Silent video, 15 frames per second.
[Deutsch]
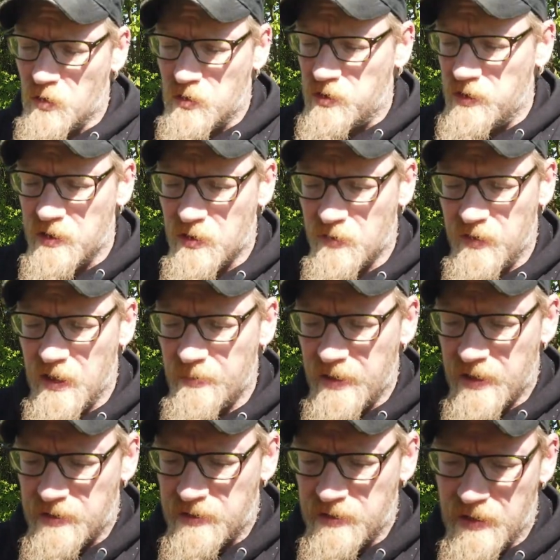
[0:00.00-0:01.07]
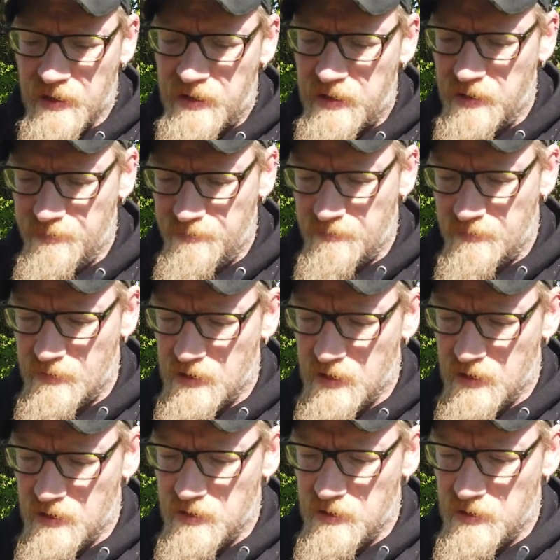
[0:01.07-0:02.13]
Funktioniert noch wie am ersten Tag.
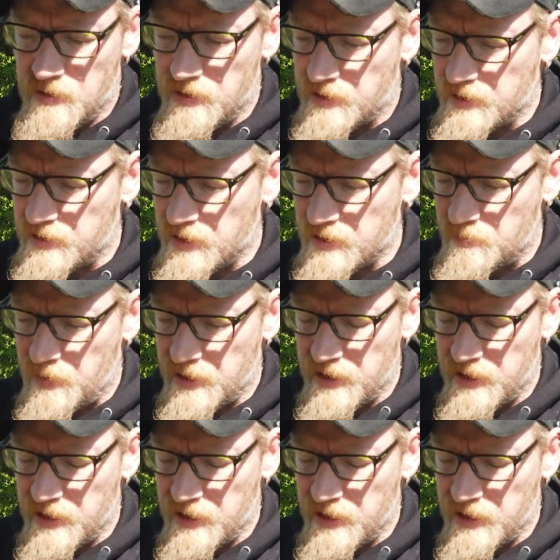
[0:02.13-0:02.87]
Interessant